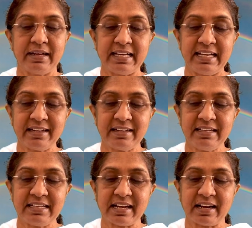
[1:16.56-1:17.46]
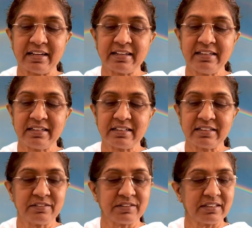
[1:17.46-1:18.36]
நீங்கள் யாரை
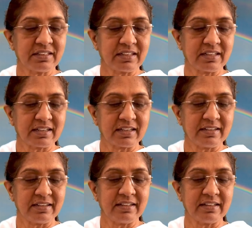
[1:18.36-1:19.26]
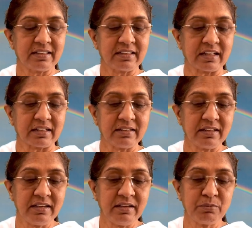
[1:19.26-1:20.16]
அழைத்து வந்திருக்கிறீர்கள்
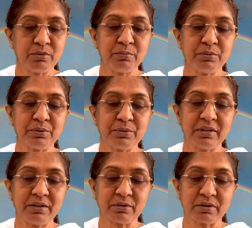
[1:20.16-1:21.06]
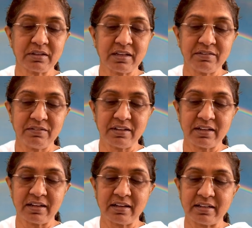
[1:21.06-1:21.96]
தந்தையின் முன்பு கூட கொட்டாவை
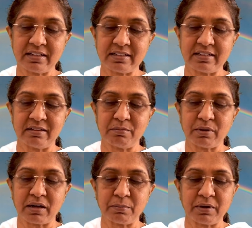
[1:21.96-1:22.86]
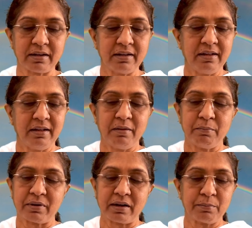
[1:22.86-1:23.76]
விடுகிறார் என்று பாபா
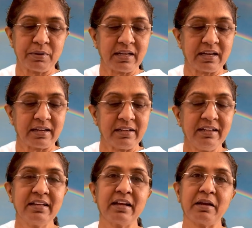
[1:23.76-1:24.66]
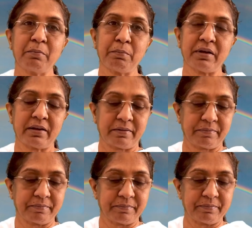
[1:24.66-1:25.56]
பிராமணிகளை கேட்பார்
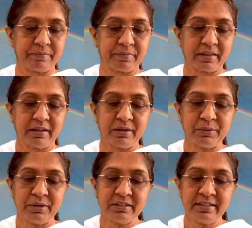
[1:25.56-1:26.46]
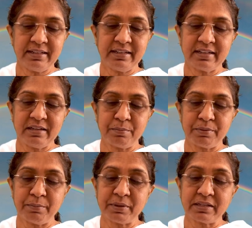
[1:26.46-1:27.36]
குழந்தைகளுக்கு
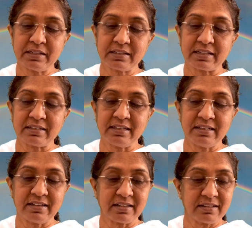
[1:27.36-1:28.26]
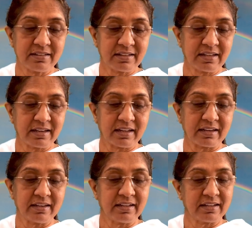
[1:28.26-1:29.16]
இப்படிப்பட்ட தந்தை
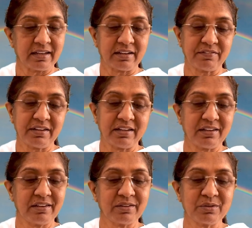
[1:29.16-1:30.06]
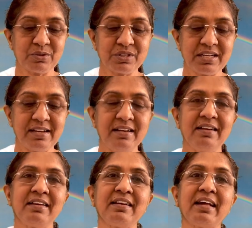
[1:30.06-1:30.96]
கிடைத்திருக்கிறார் எனவே குஷியில்
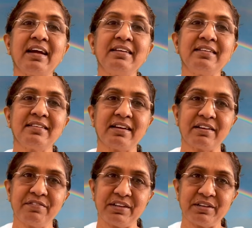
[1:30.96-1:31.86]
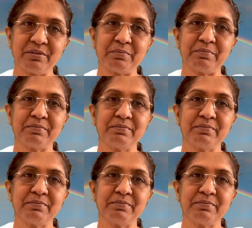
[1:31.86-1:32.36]
டான்ஸ் ஆட வேண்டும்